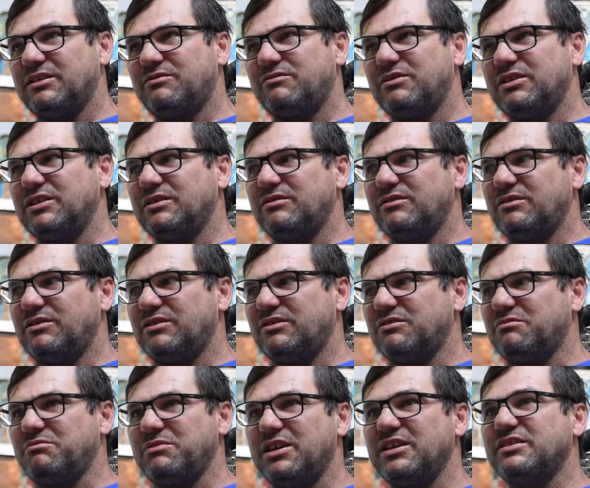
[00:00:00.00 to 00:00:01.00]
Um ano e
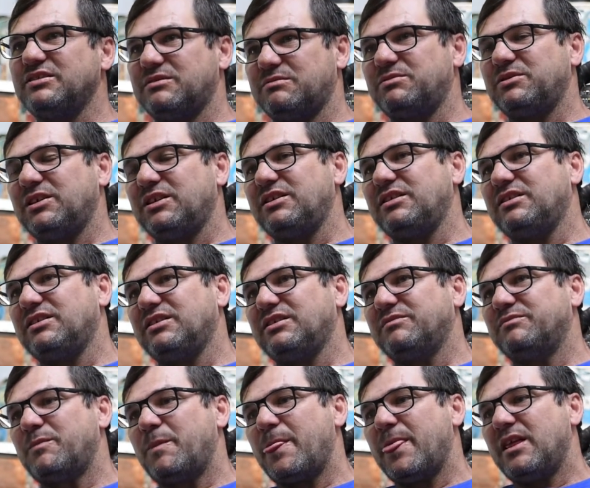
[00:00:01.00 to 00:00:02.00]
oito meses por aí, né?